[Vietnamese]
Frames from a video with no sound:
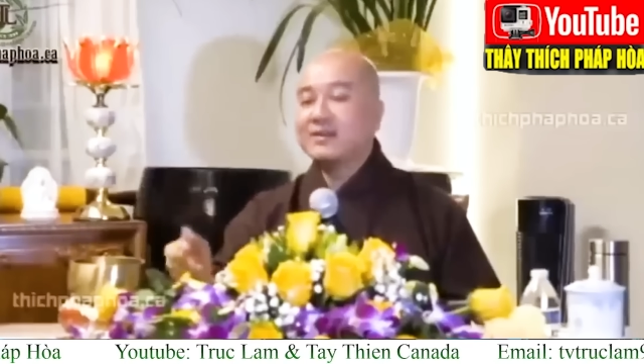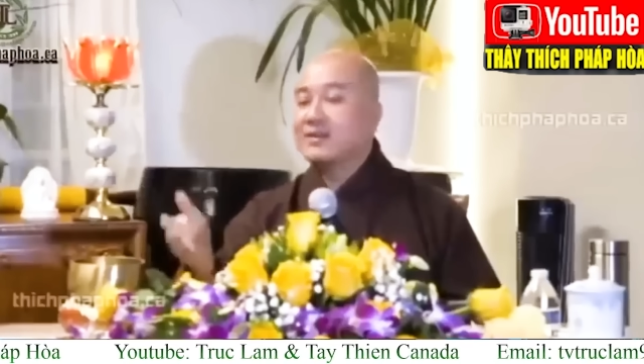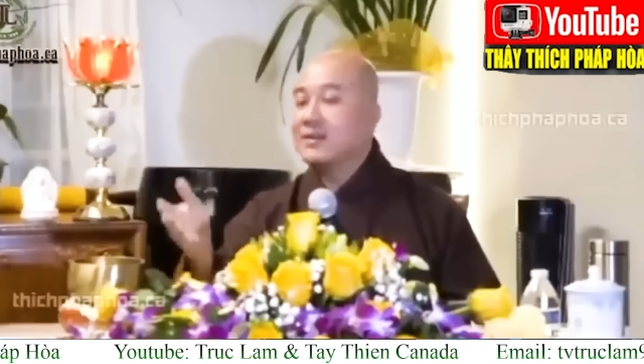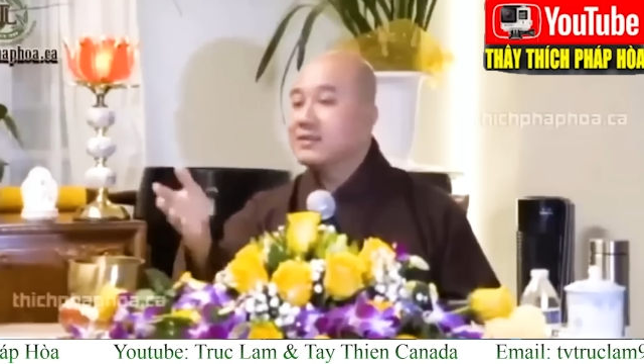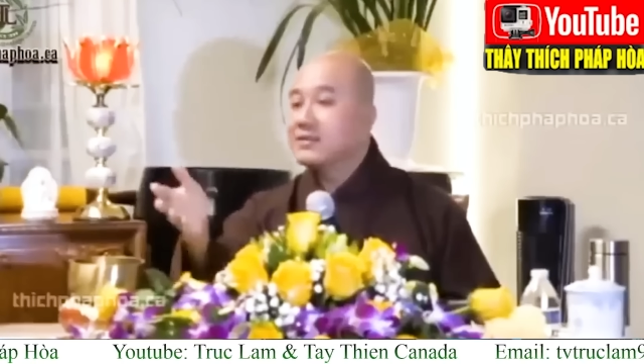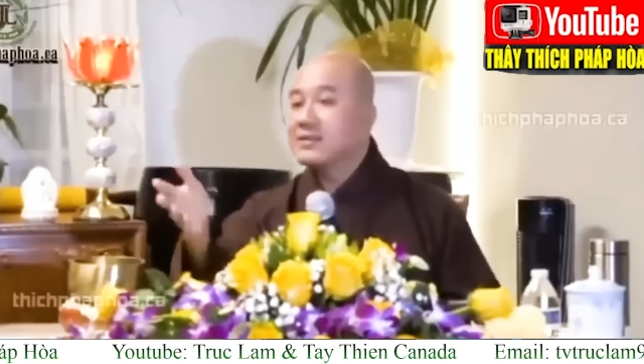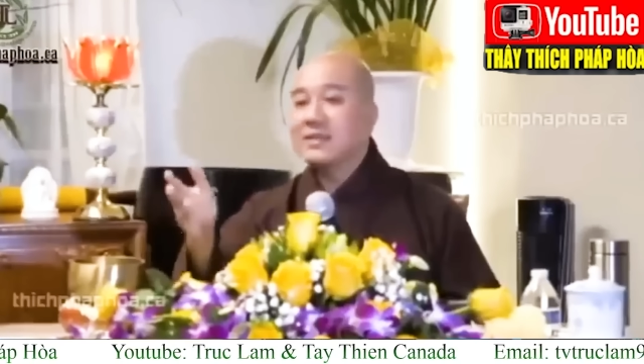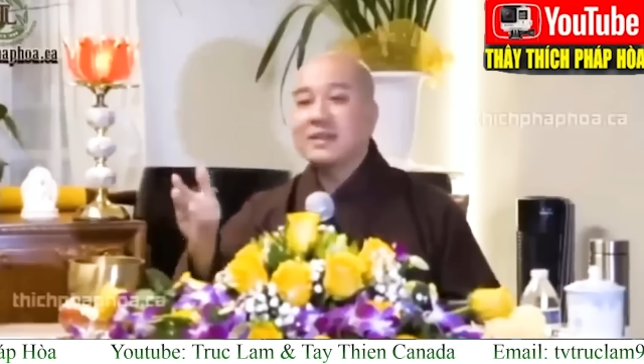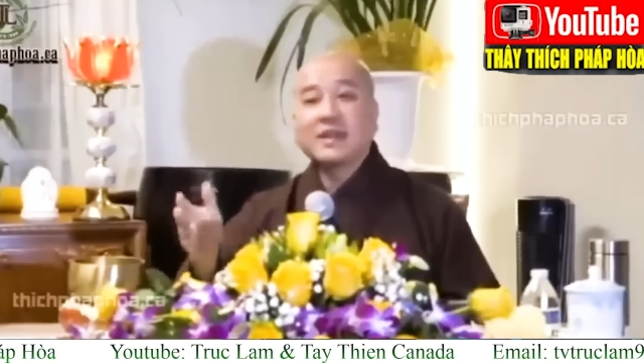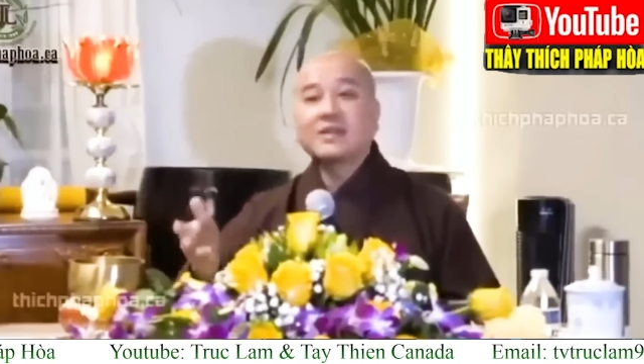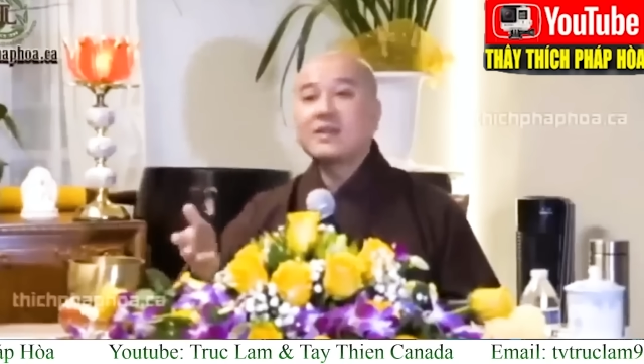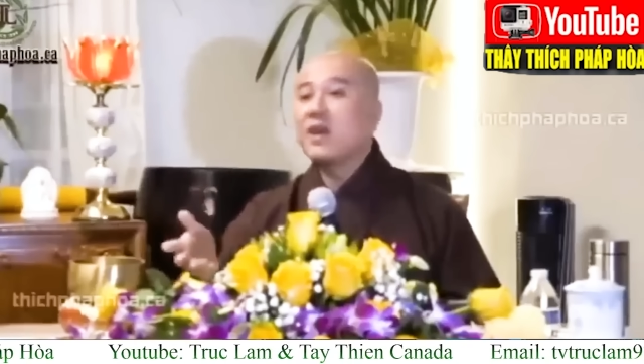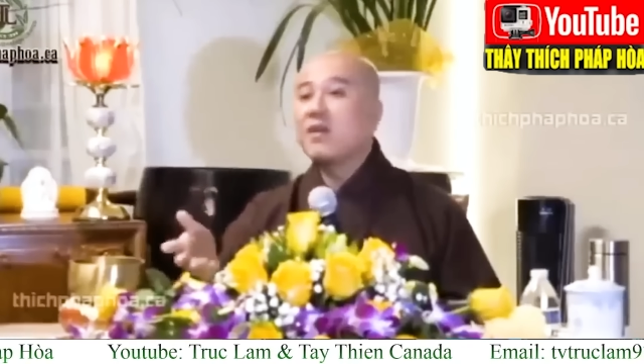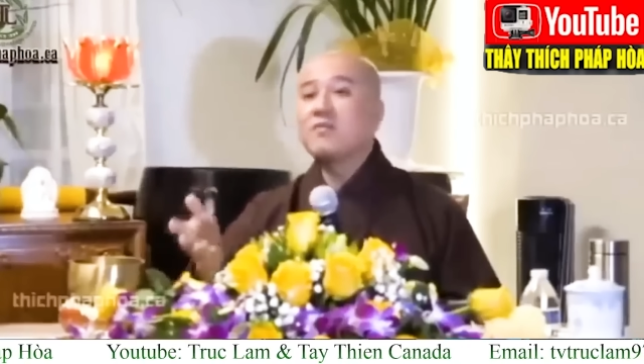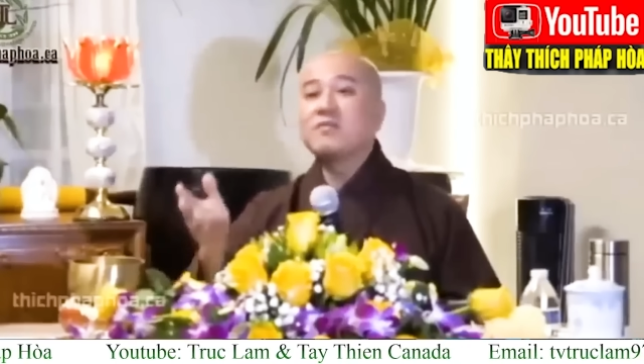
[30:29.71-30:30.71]
chứ
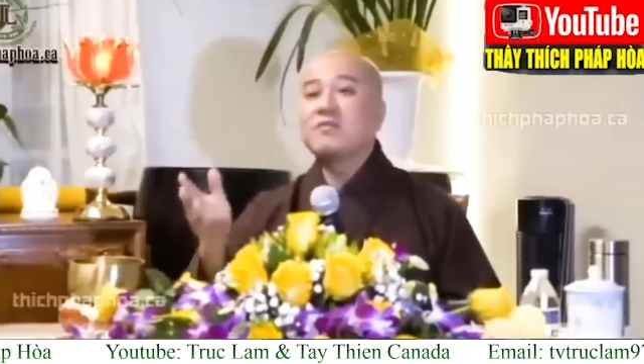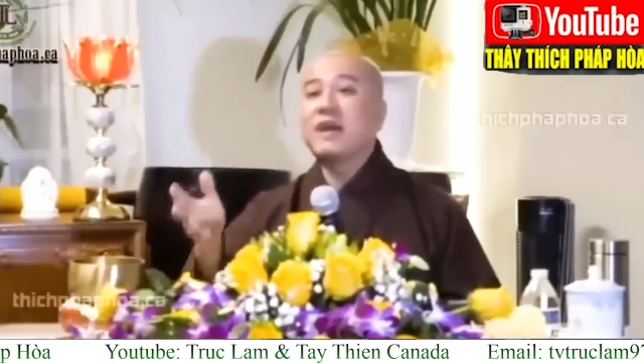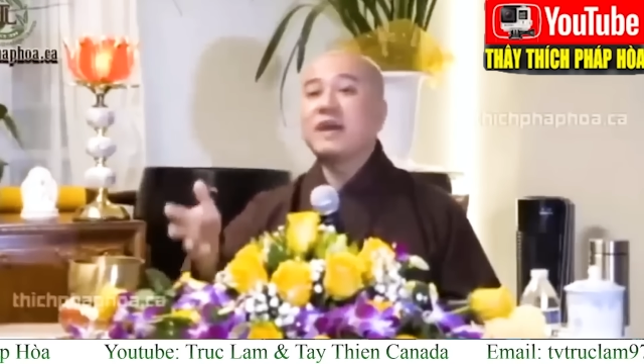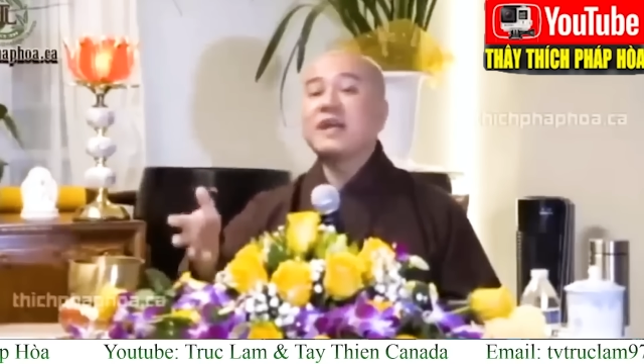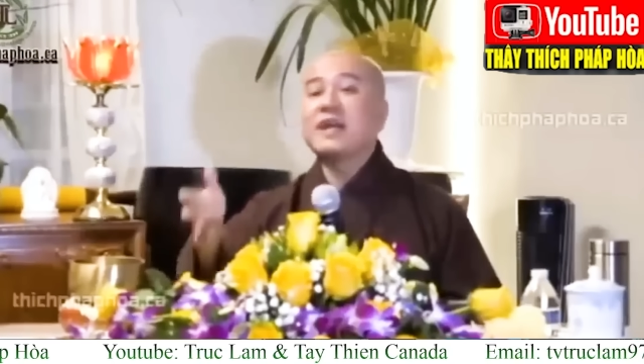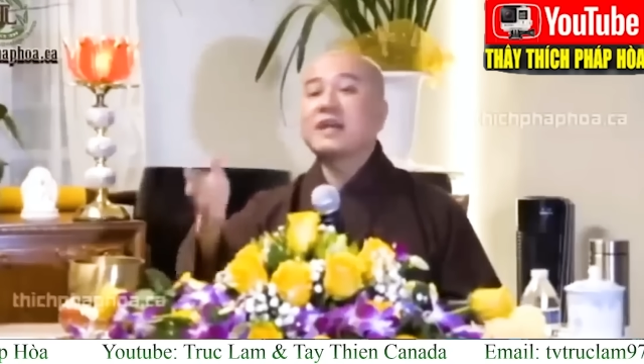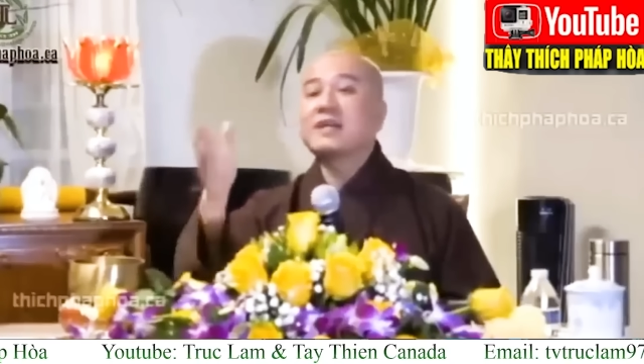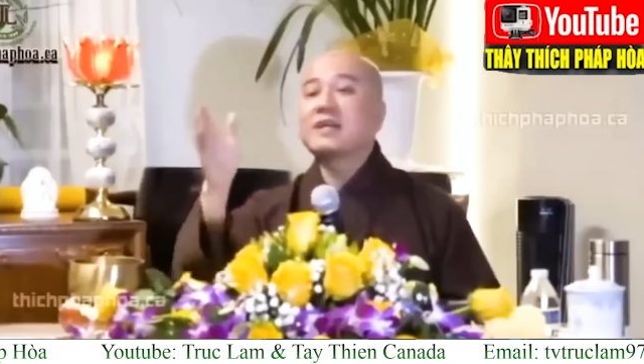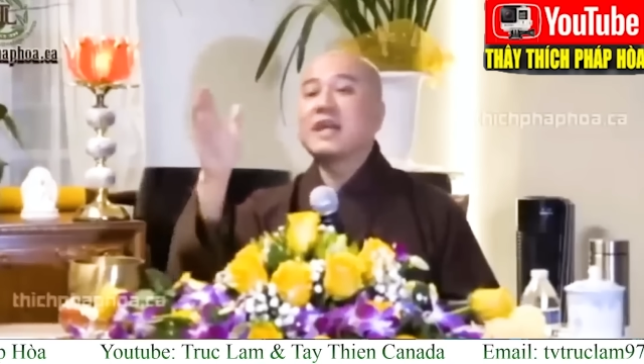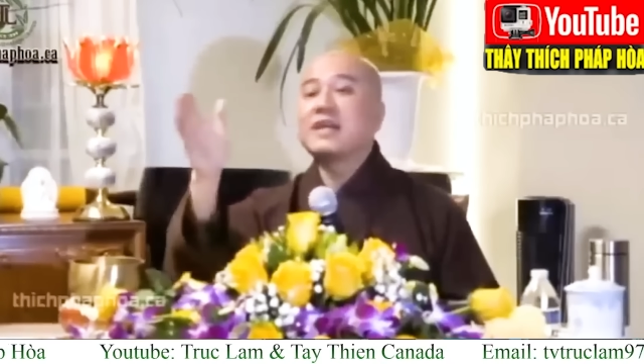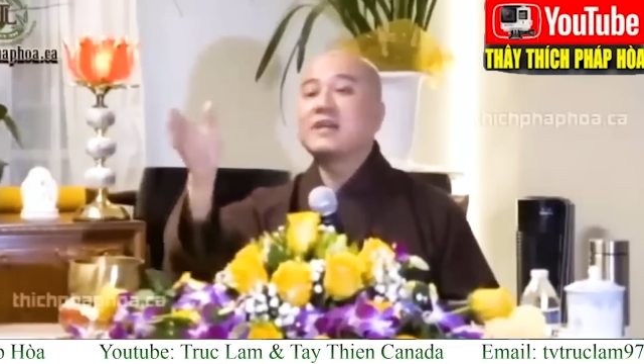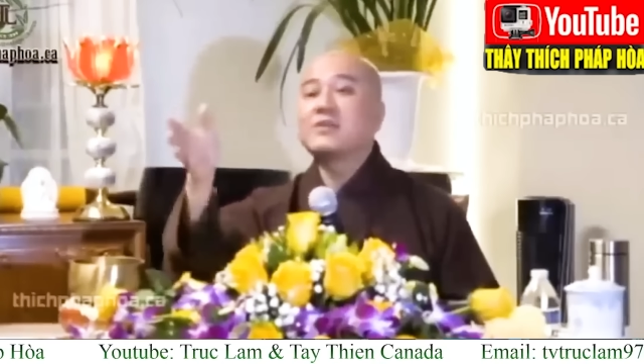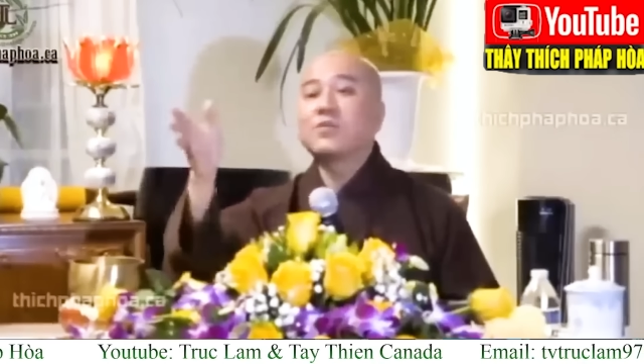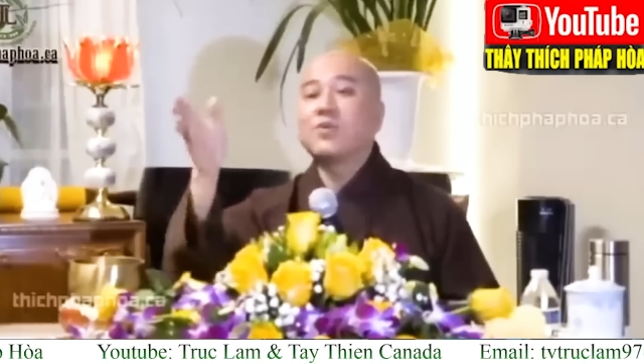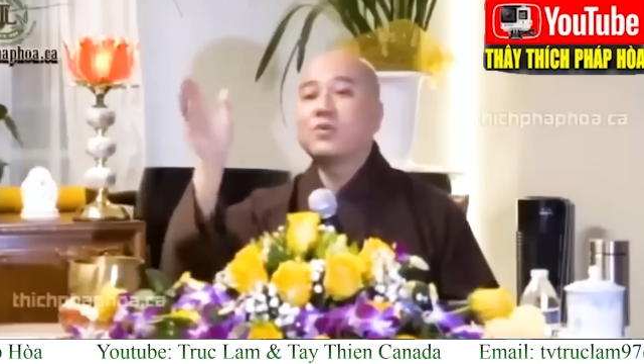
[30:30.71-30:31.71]
nó không phải là
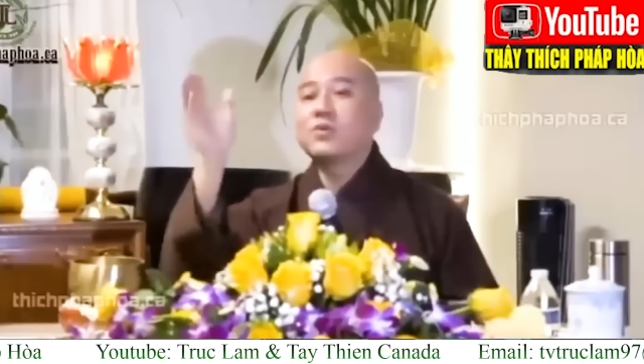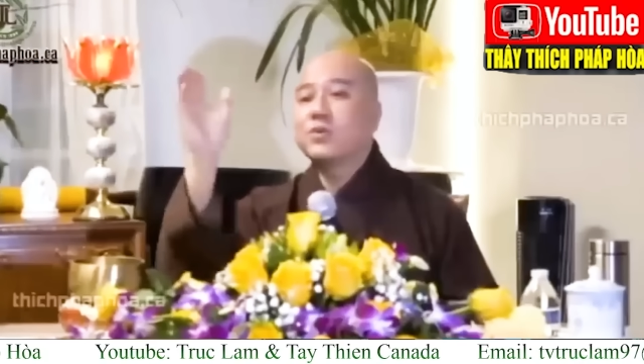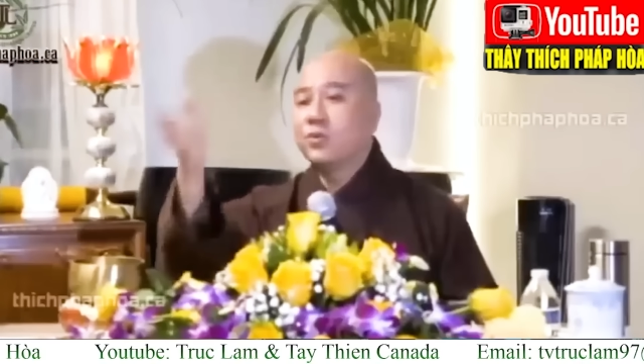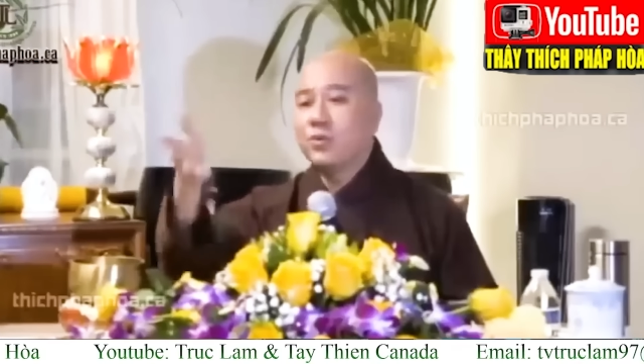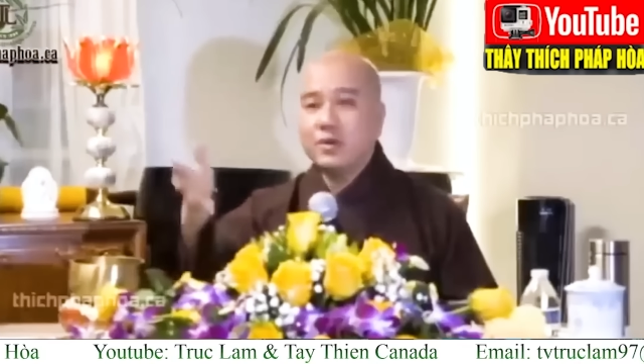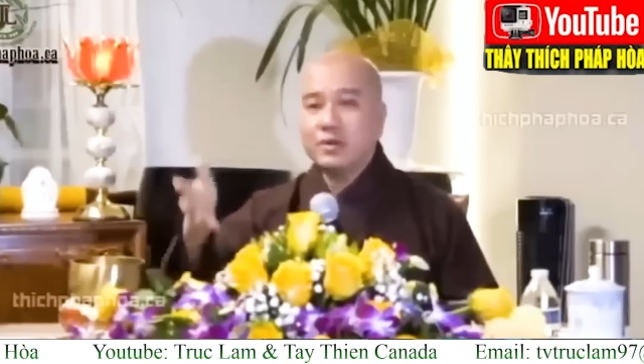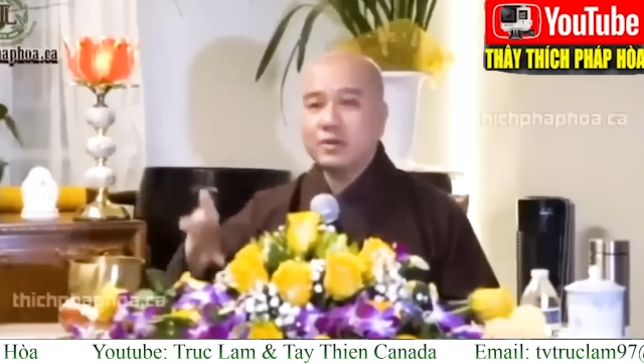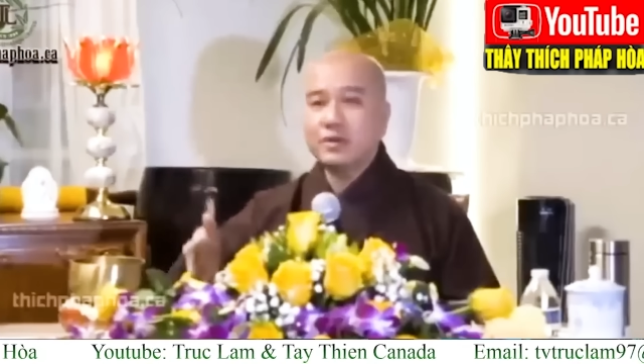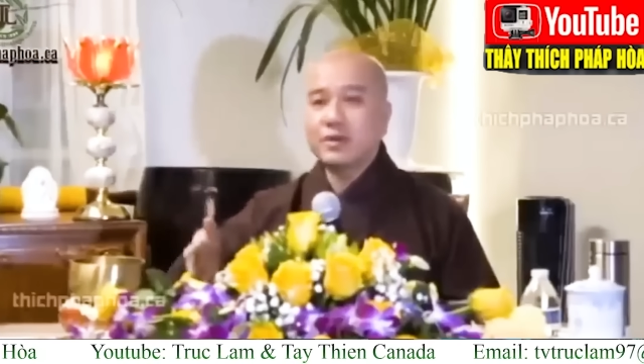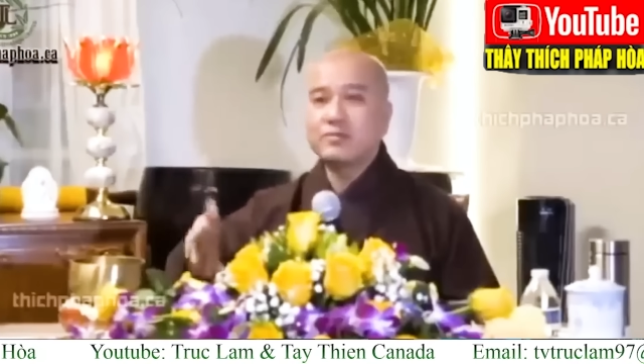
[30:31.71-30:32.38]
cây của Chúa,